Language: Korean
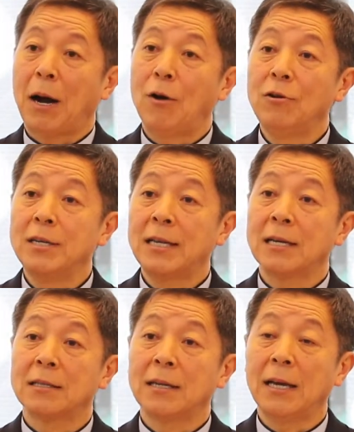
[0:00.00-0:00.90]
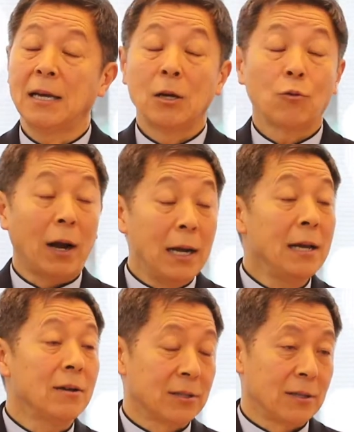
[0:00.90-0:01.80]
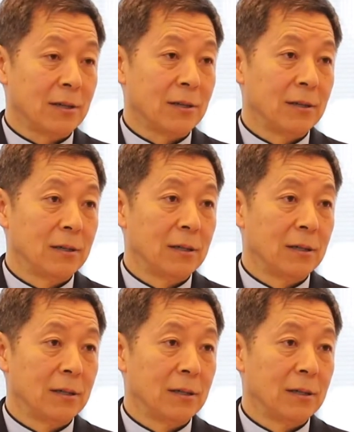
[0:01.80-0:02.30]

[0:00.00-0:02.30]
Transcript: 바울 일행들의 관례였어요.